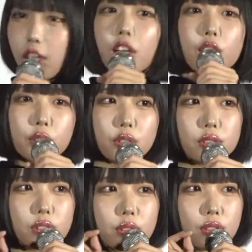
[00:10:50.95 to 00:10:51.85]
あ、そう、
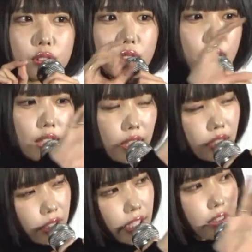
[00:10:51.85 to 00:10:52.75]
そこの、えー
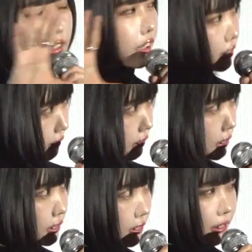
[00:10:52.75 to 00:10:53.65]
と、遠隔
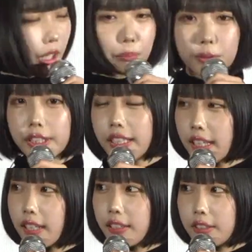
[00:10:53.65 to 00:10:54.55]
アプリ
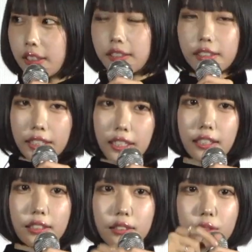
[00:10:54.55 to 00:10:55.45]
でやって